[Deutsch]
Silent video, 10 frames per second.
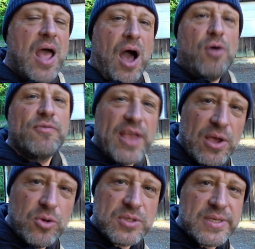auf der
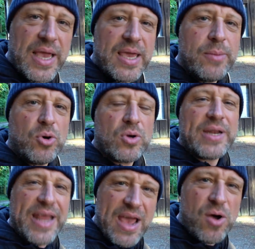höchsten Erhebung
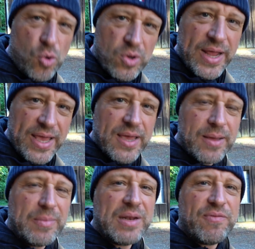der Hohen Egge
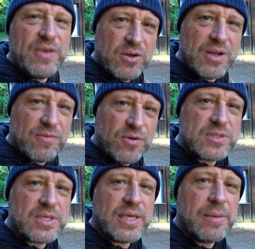mit 440